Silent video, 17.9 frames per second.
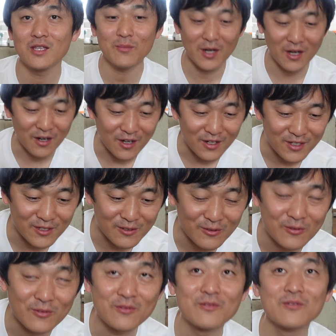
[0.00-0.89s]
今から書け
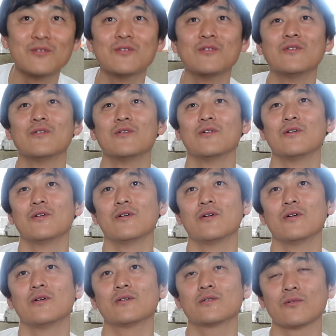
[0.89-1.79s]
るんよ。う
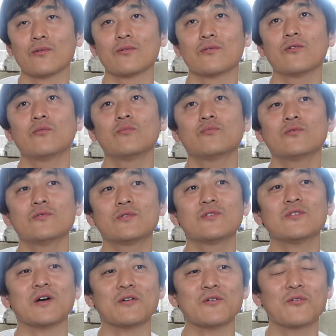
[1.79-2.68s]
ん、そう論文っ
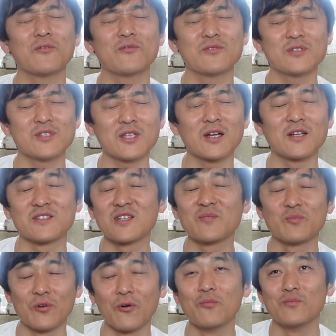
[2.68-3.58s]
ていうのは論じたら
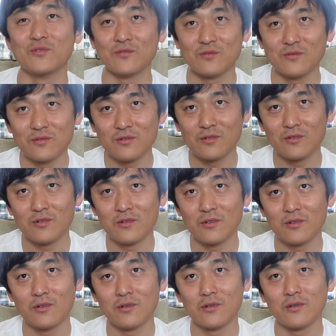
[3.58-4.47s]
全部論文。
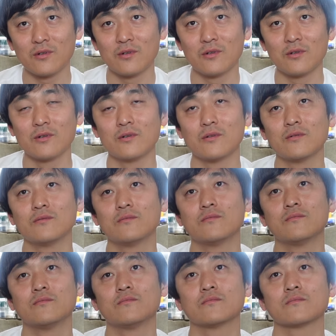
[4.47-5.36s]
えで
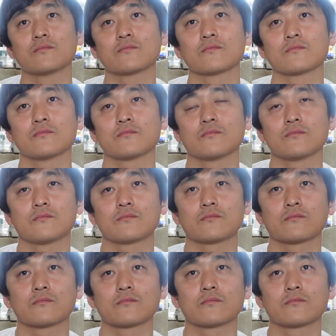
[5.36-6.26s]
なんか申請
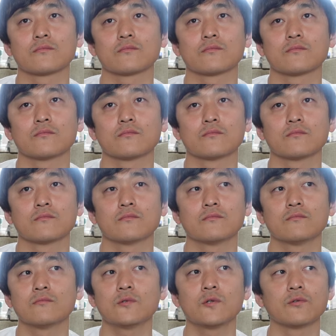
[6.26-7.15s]
しないといけないとか
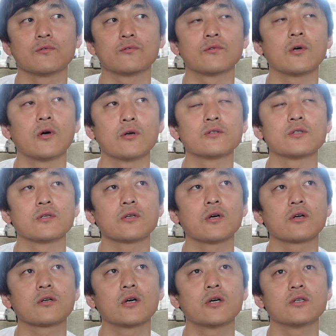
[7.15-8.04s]
いやあじゃあ
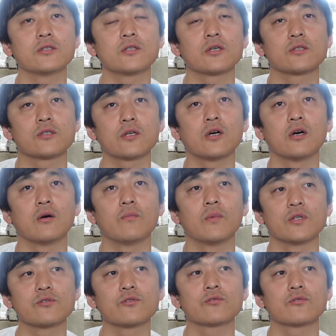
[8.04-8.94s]
学会に出したら、
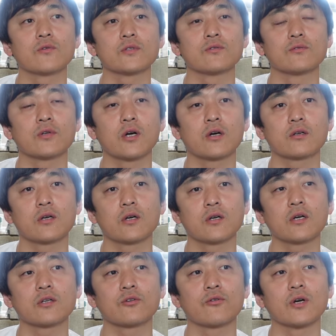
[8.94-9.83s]
まあ、ちょっとはその学
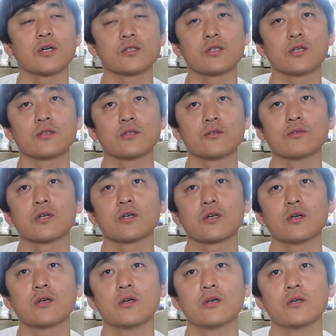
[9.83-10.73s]
会が許可したっていうだ
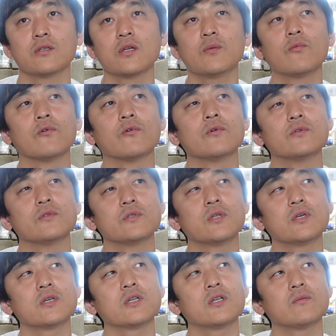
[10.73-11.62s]
け、うん、でも
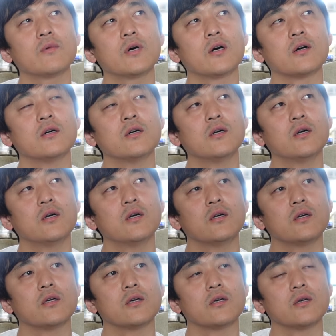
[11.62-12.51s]
できれば、
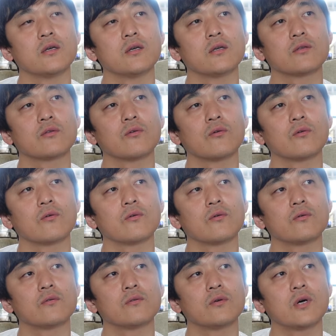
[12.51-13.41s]
えー
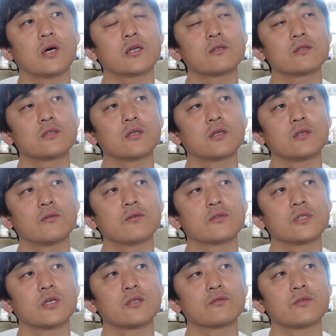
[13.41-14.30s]
と、ある程
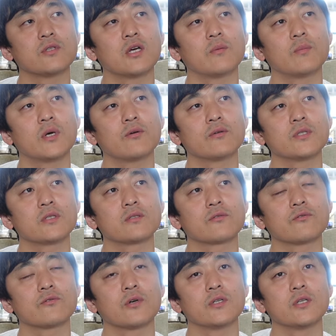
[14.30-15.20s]
度ちゃんと名前を出
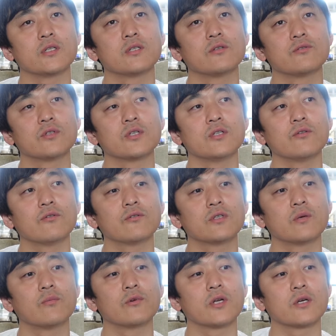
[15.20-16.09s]
すことができる人に
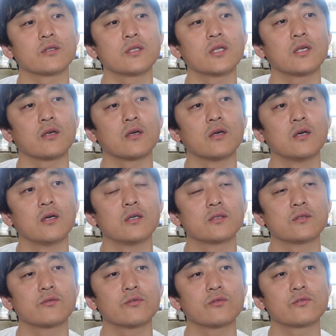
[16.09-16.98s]
読んでもらって
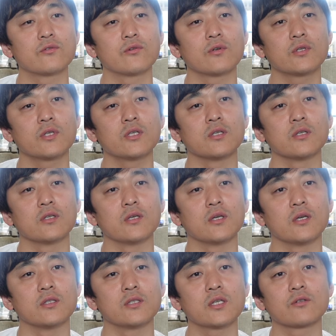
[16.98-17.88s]
その人に、
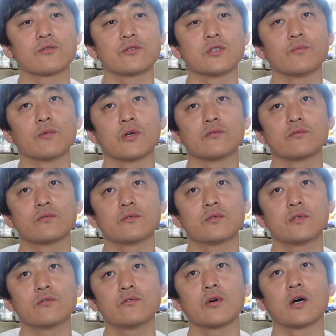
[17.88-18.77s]
えチェックしてもらうっ
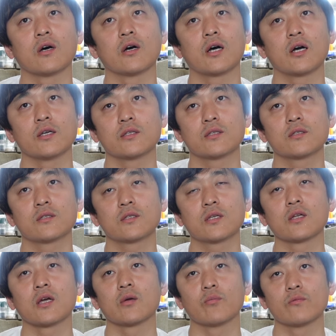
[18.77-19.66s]
ていうのが入っ
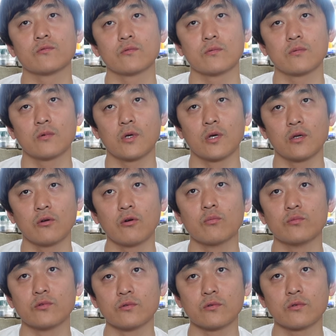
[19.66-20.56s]
ただいぶ、うん、え
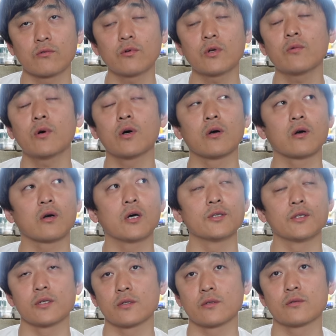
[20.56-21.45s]
論文これは
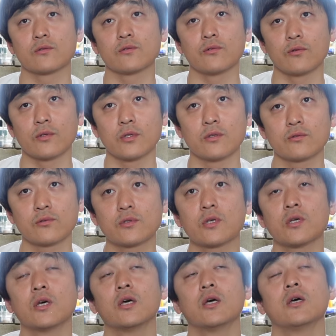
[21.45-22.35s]
かなり強いそし
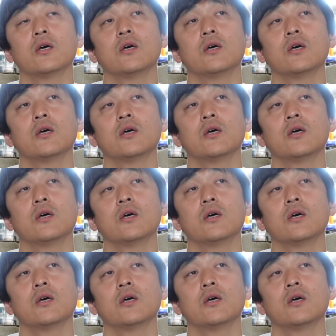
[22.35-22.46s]
て、うん、